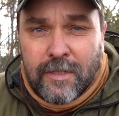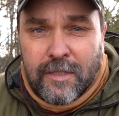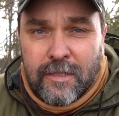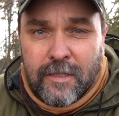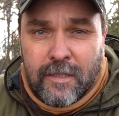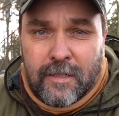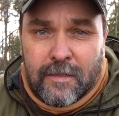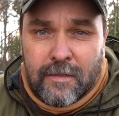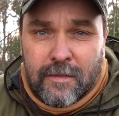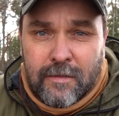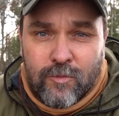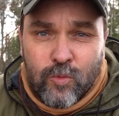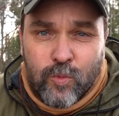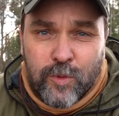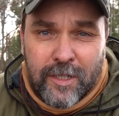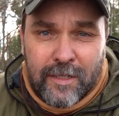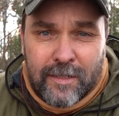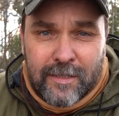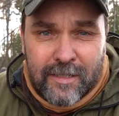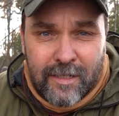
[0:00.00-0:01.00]
И у
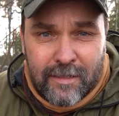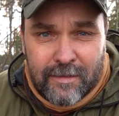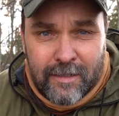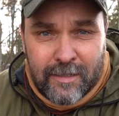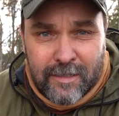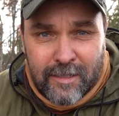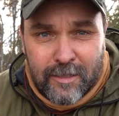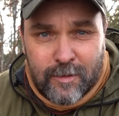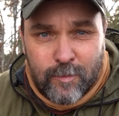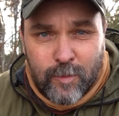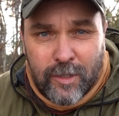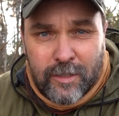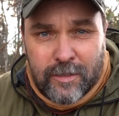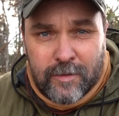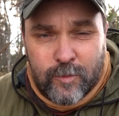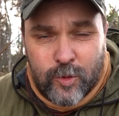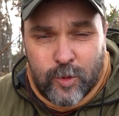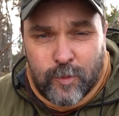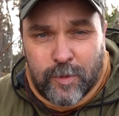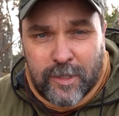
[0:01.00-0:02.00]
меня на заднем
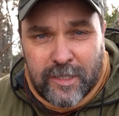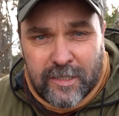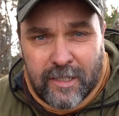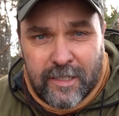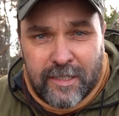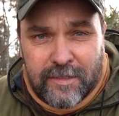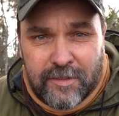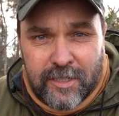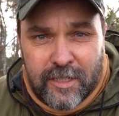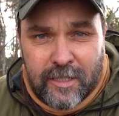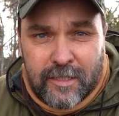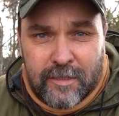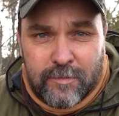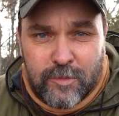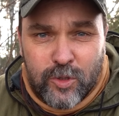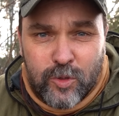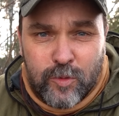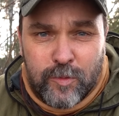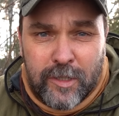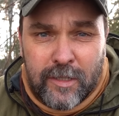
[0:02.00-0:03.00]
плане будет происходить всякое
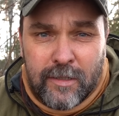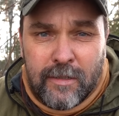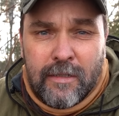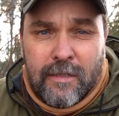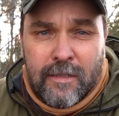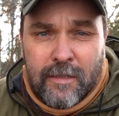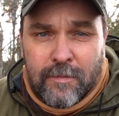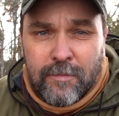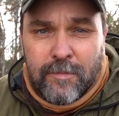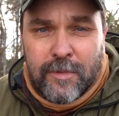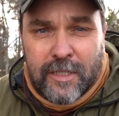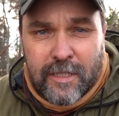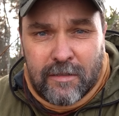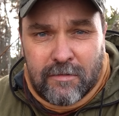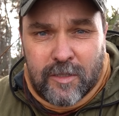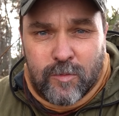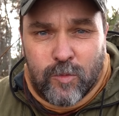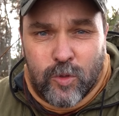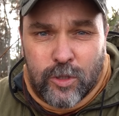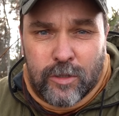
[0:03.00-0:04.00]
безумие. Меня,
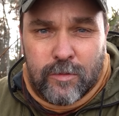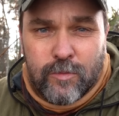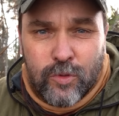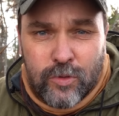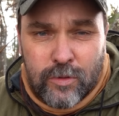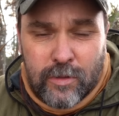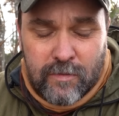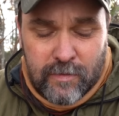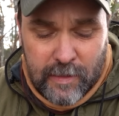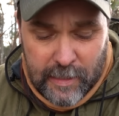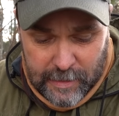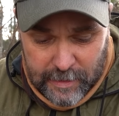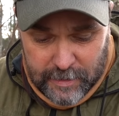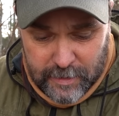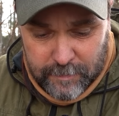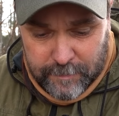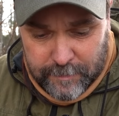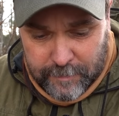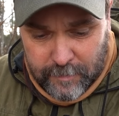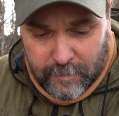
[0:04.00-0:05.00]
возможно, будут
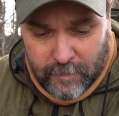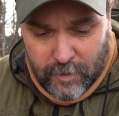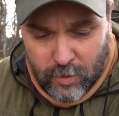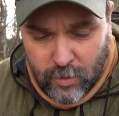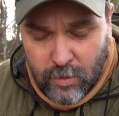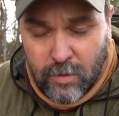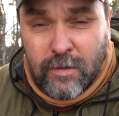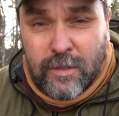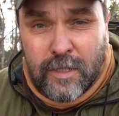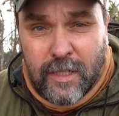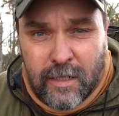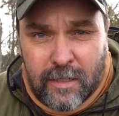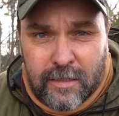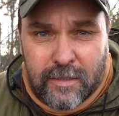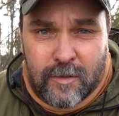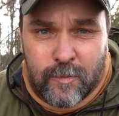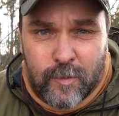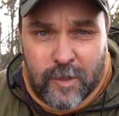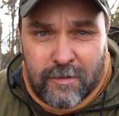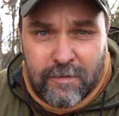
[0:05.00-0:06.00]
отвлекать. Но я
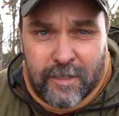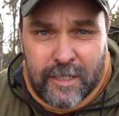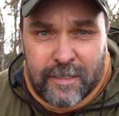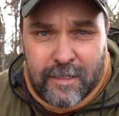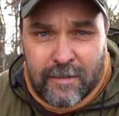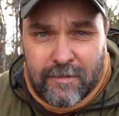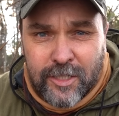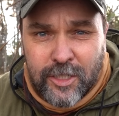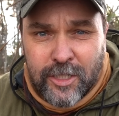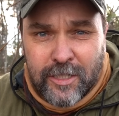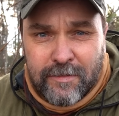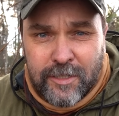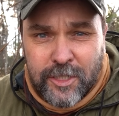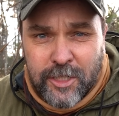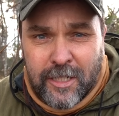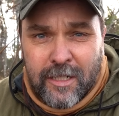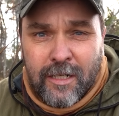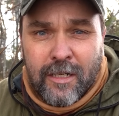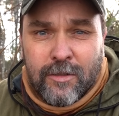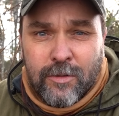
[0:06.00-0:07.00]
хотел поговорить о важных
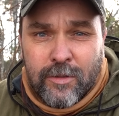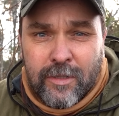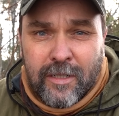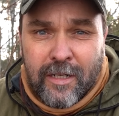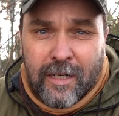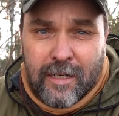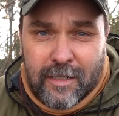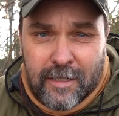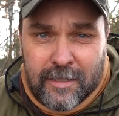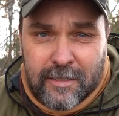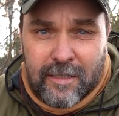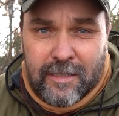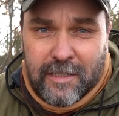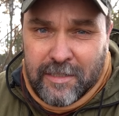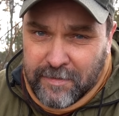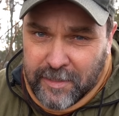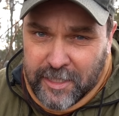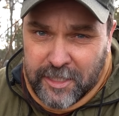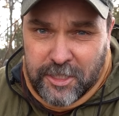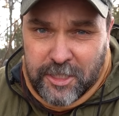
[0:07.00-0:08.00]
вещах, которые как раз
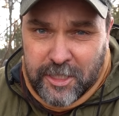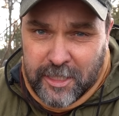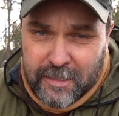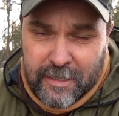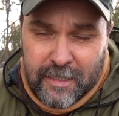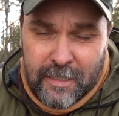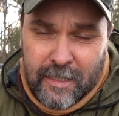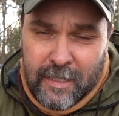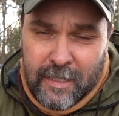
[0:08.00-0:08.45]
не вещи.